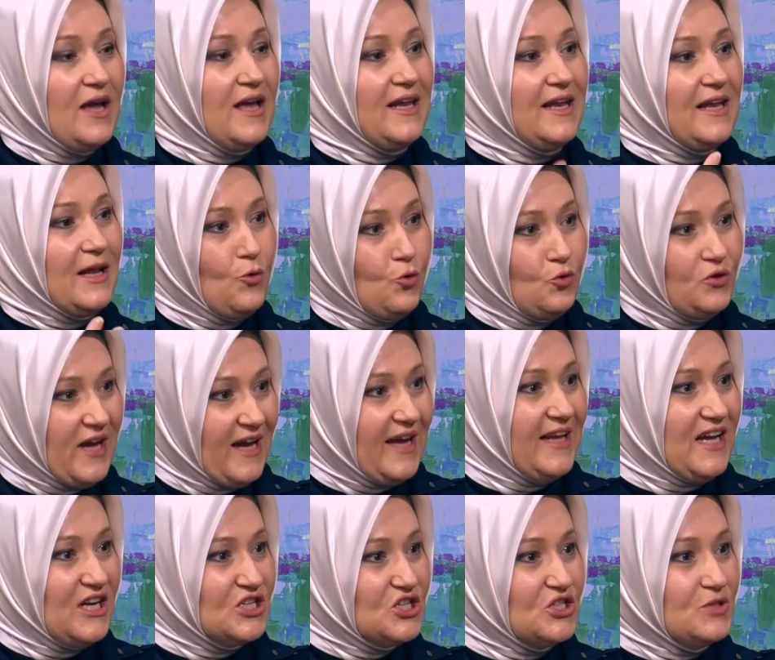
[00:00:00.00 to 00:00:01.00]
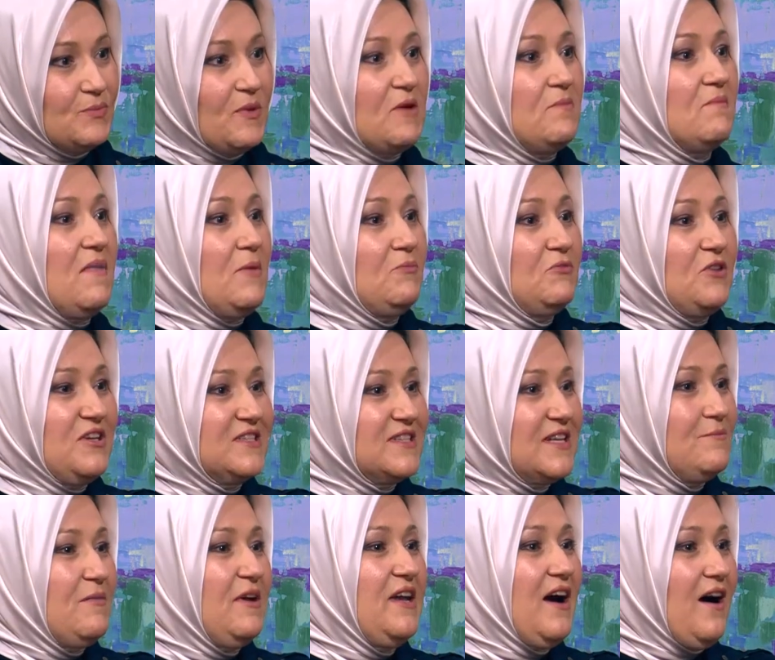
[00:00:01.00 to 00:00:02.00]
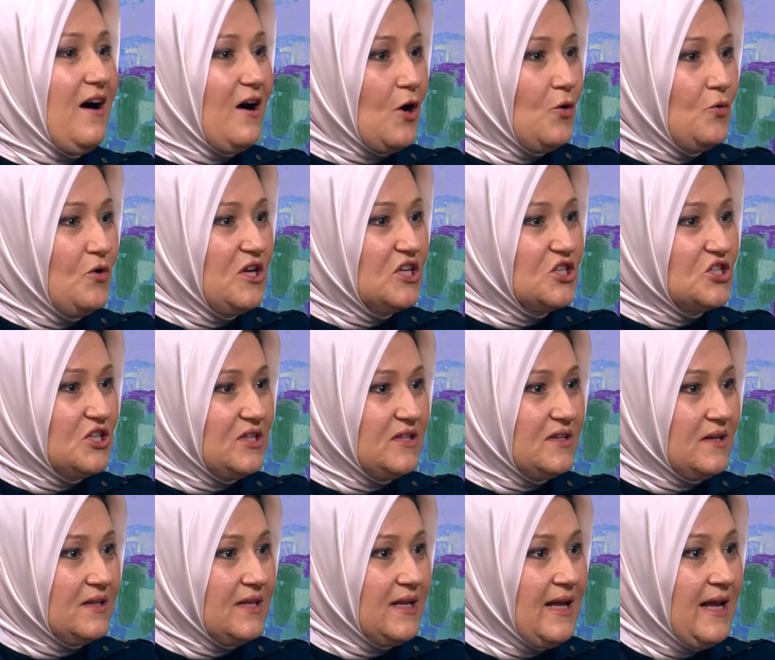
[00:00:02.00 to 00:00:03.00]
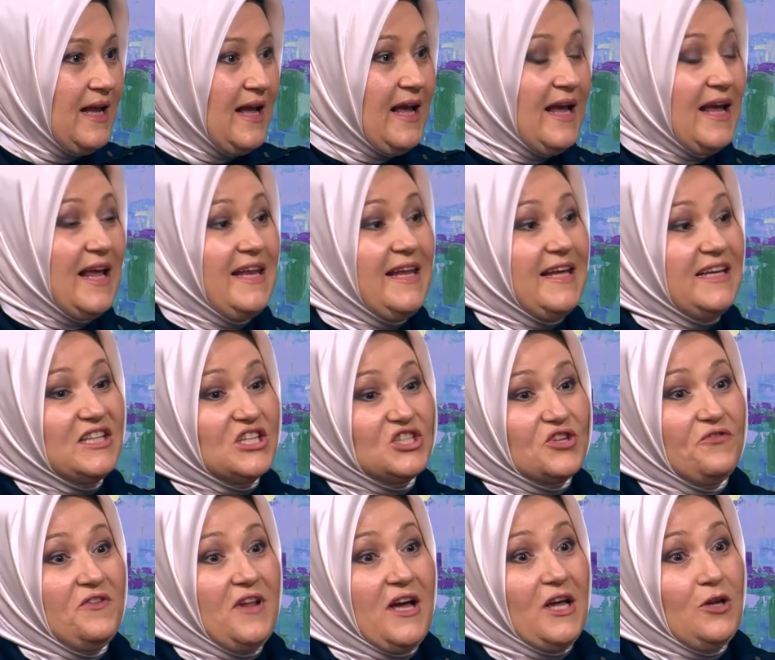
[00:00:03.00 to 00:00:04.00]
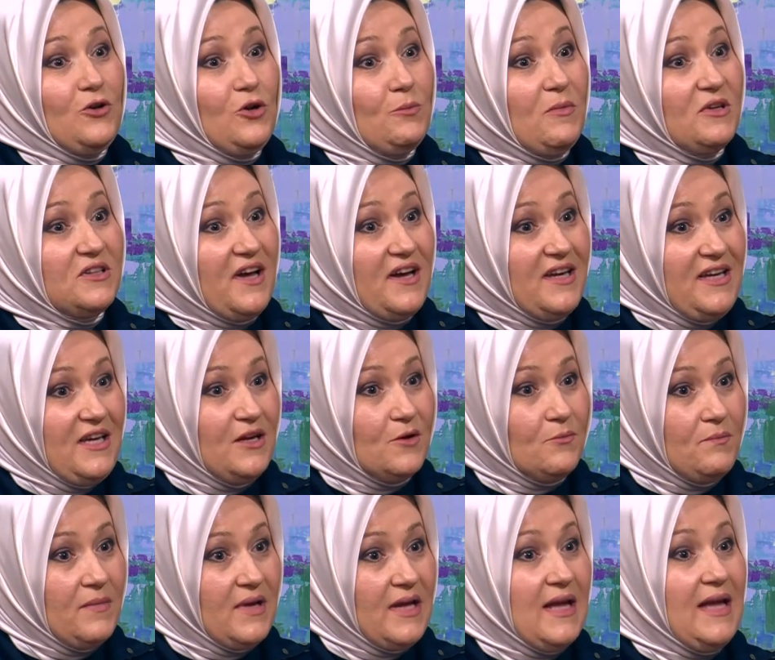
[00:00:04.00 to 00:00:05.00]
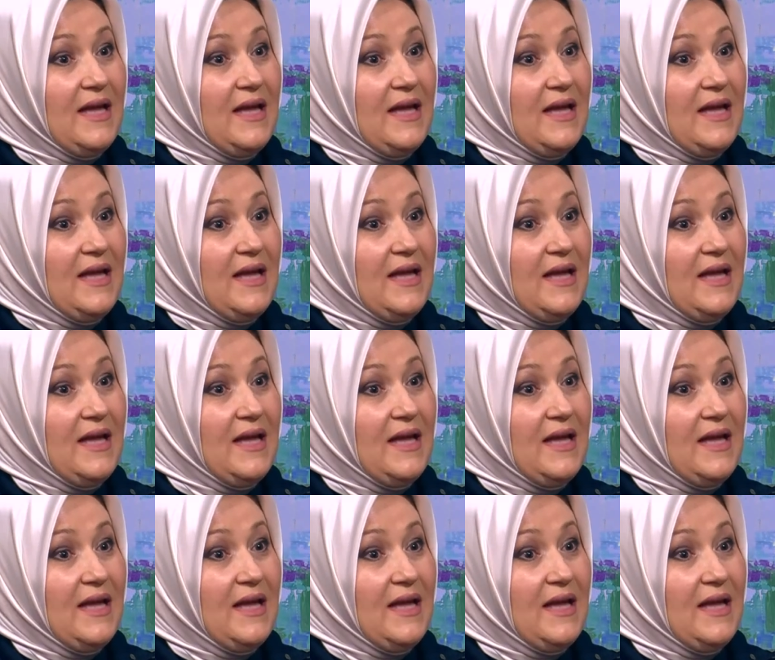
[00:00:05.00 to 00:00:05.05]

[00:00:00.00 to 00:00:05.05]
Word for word: لو دخل على جسمك ما بتحصل مناعة قوية جدا اللي اكتشفناه أنه المطاعيم